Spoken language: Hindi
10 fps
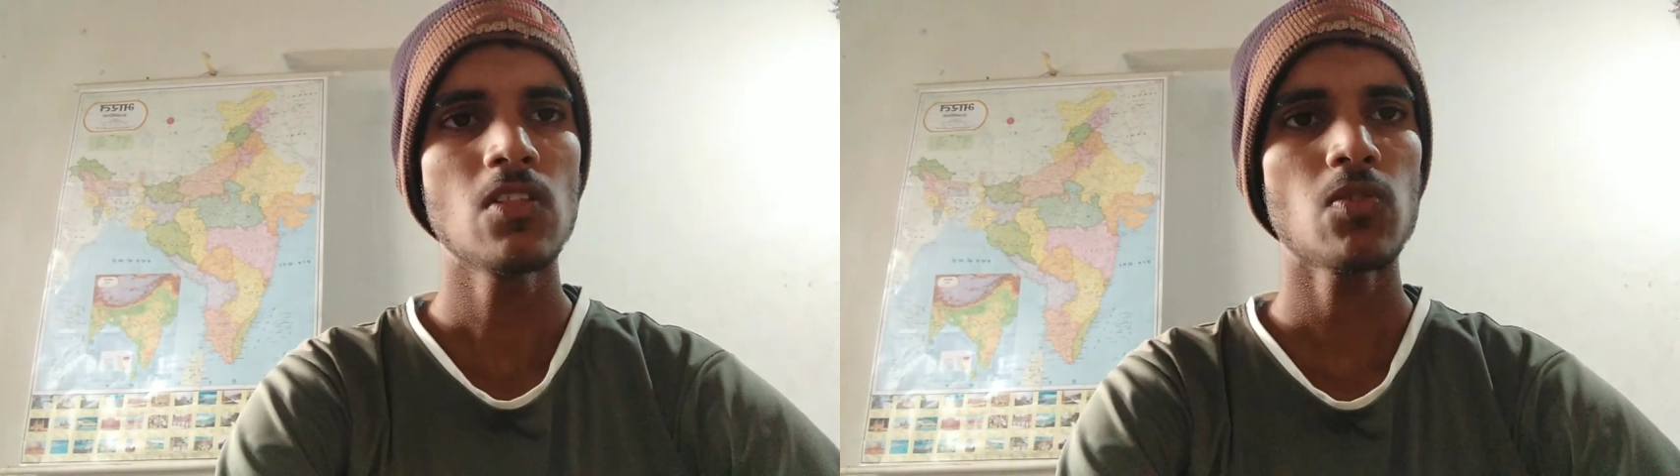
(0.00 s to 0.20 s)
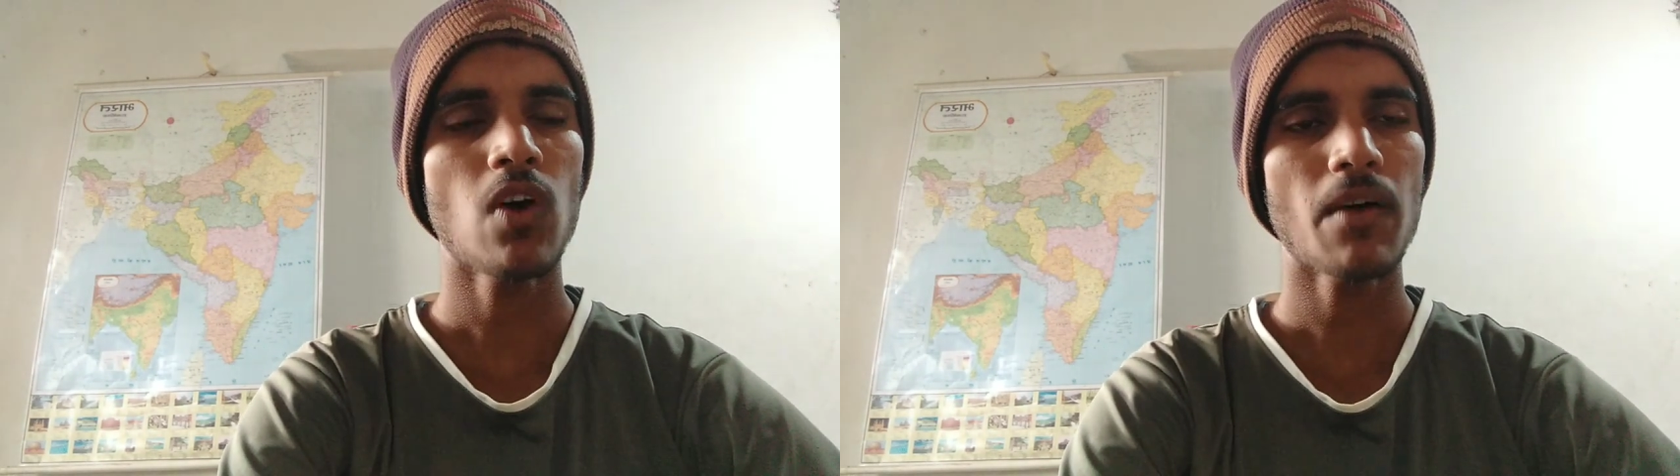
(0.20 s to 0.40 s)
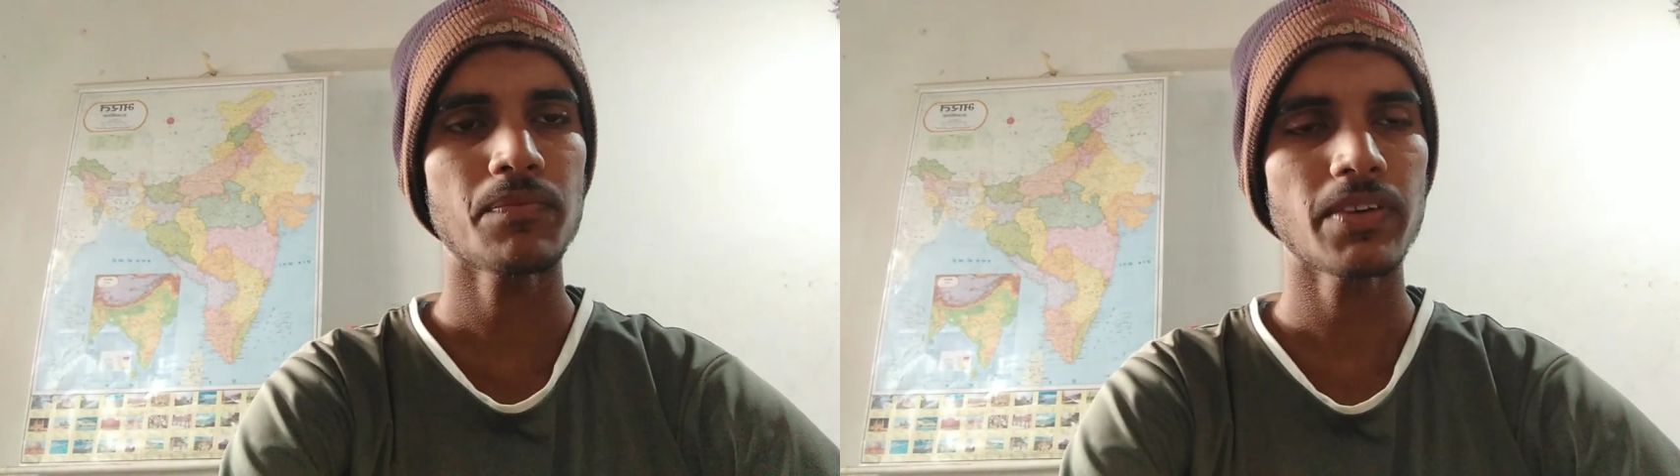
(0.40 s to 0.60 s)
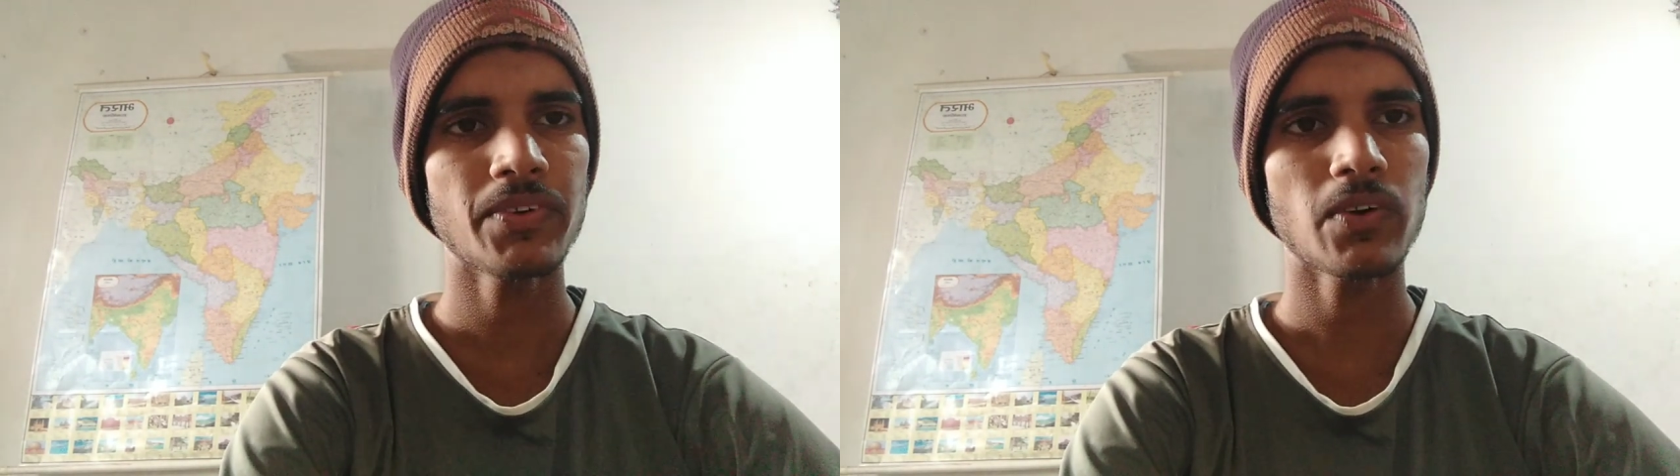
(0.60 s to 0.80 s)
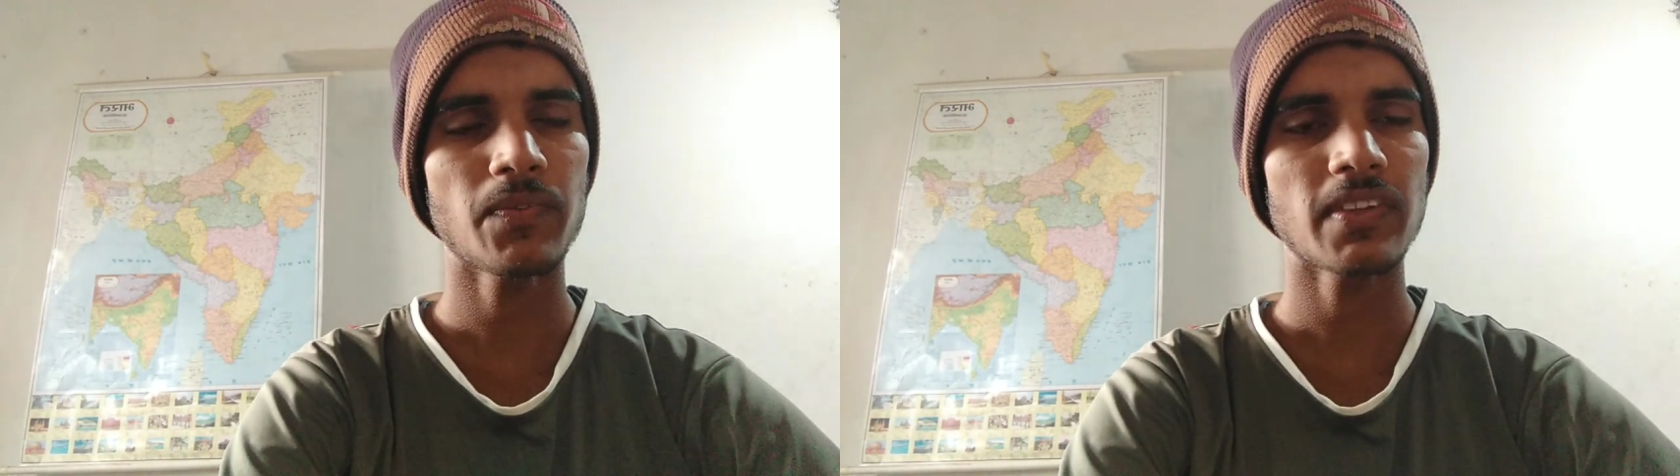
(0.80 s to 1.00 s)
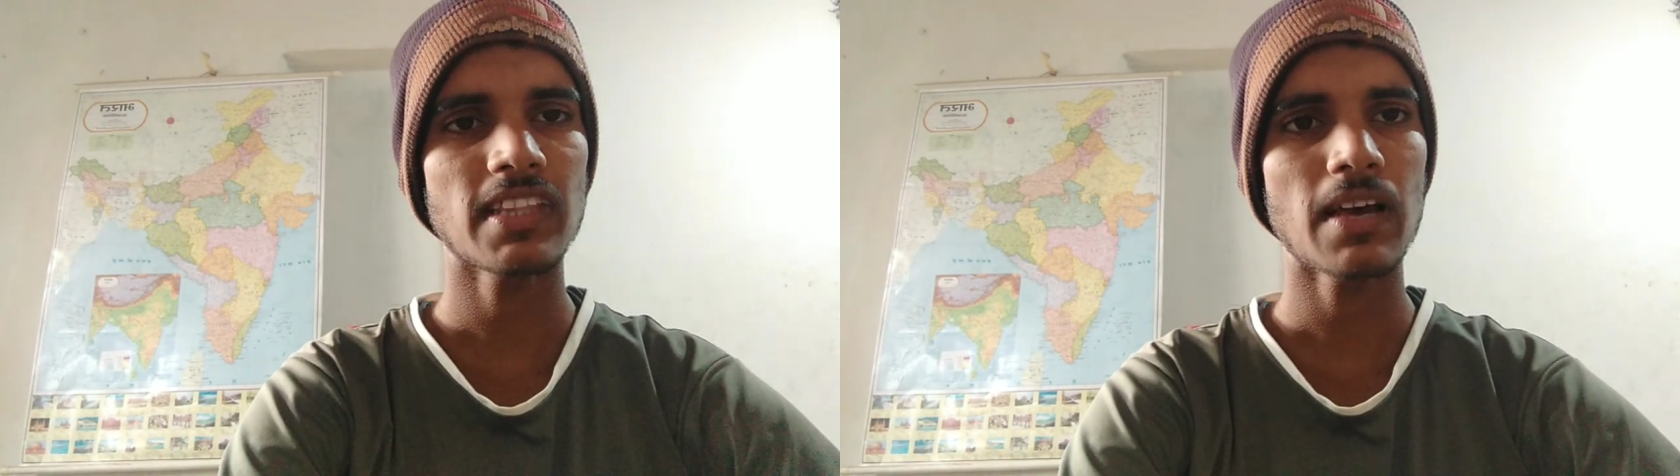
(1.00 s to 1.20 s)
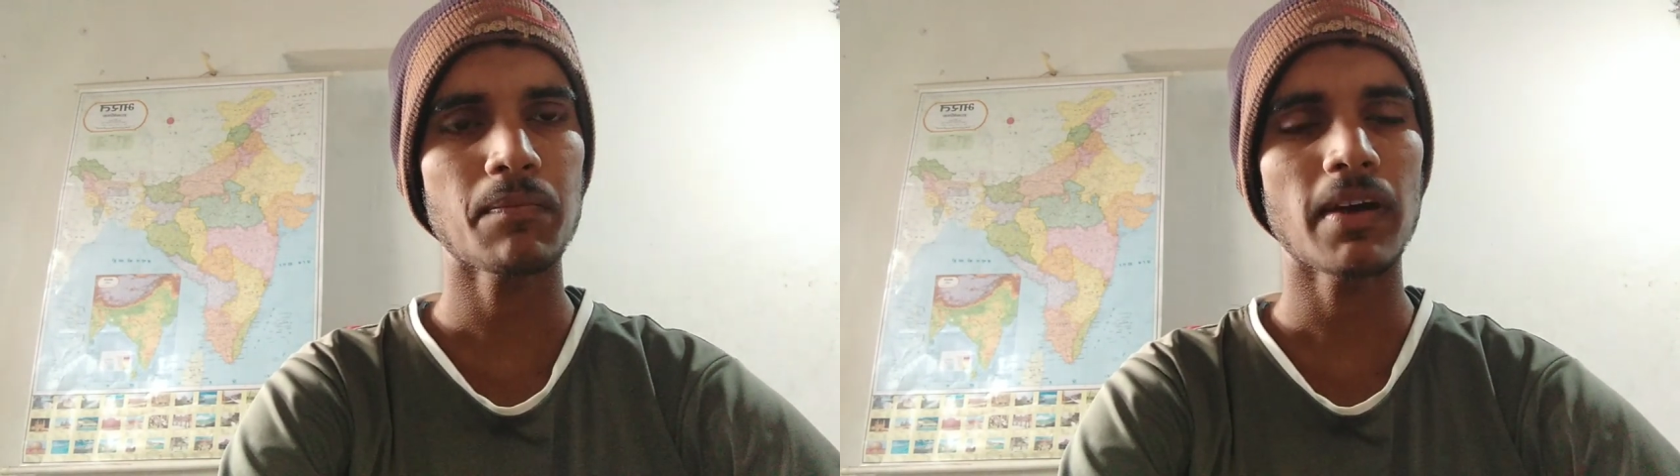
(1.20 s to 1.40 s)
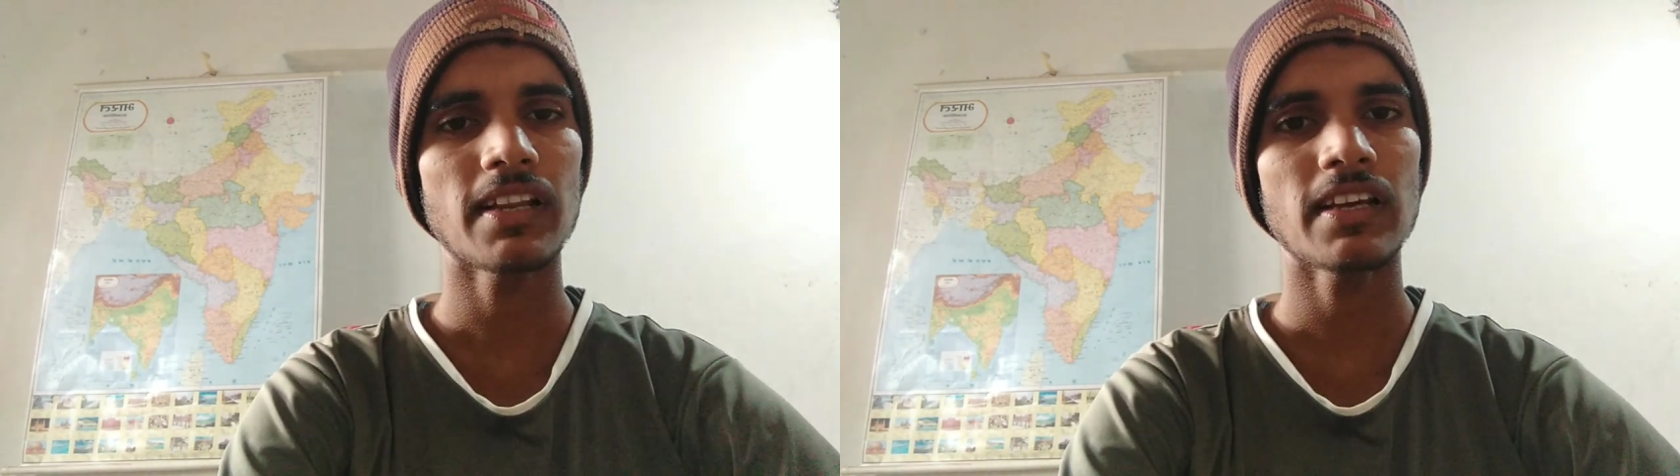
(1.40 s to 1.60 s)
तो आप सभी को पता है
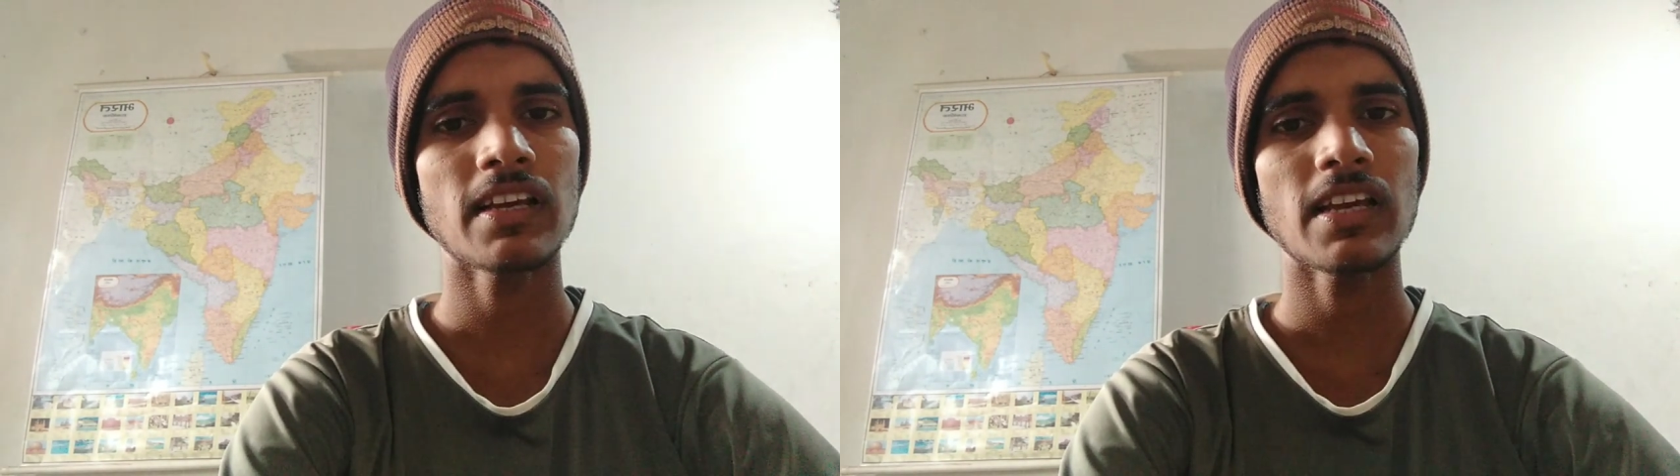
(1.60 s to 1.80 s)
पहले